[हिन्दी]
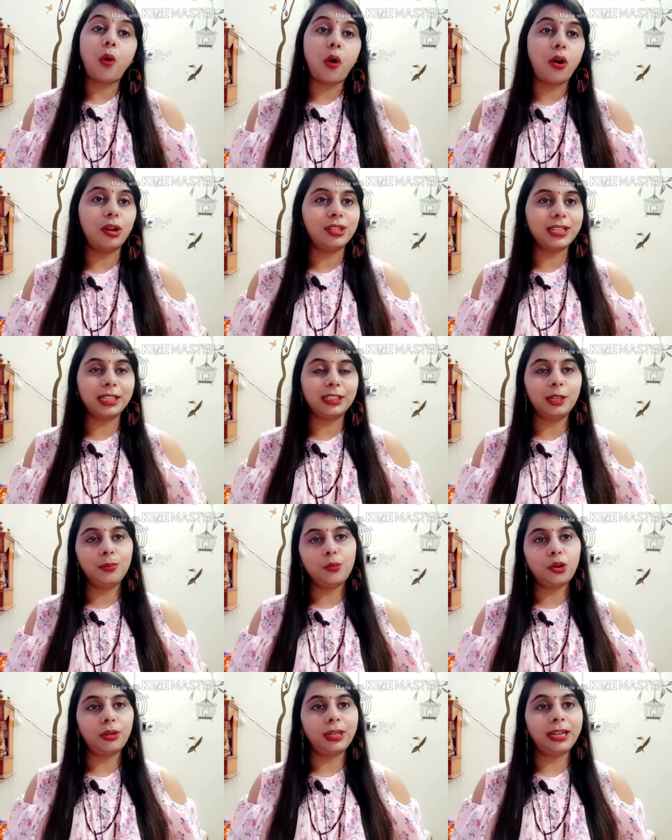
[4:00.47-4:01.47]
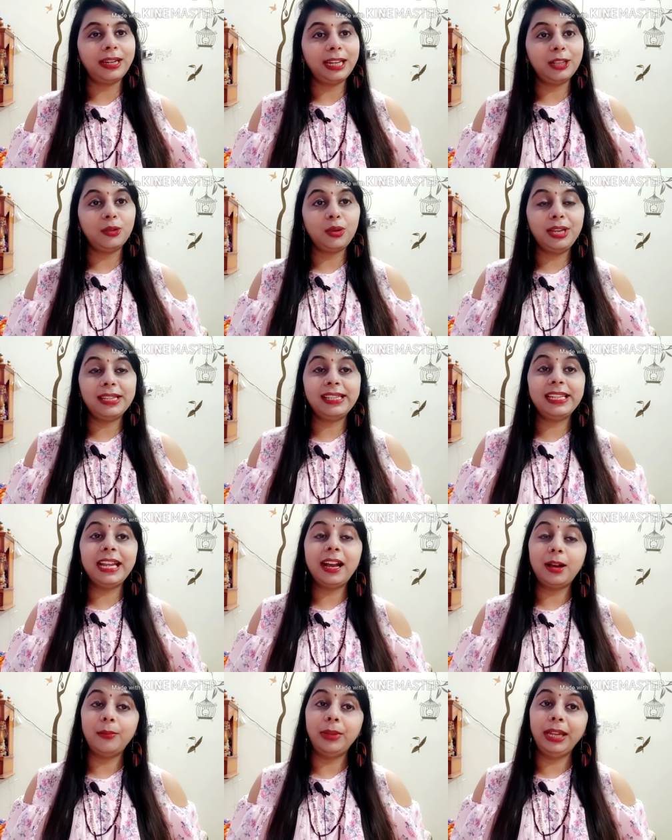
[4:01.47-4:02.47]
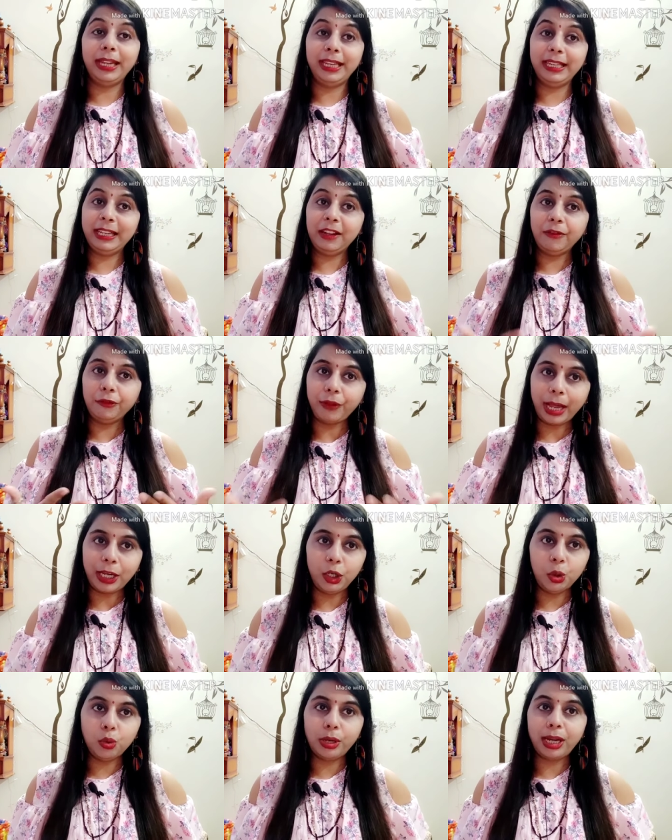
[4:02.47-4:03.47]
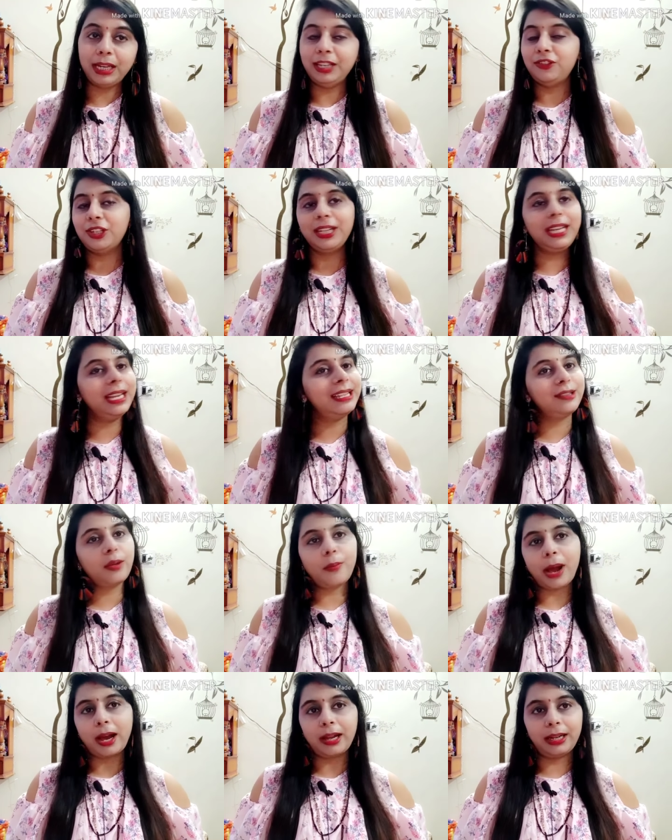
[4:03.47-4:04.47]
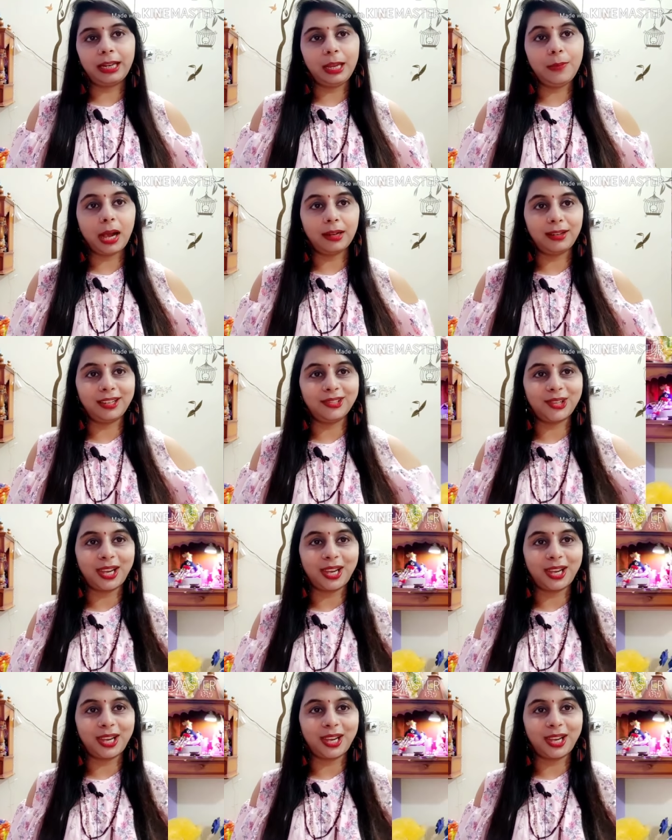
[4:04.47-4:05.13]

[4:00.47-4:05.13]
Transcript: बहुत ज़्यादा इंपॉर्टेंट हैं तो इसलिए हमें इनकी वैल्यू करनी चाहिए इनसे बाहर नहीं भागना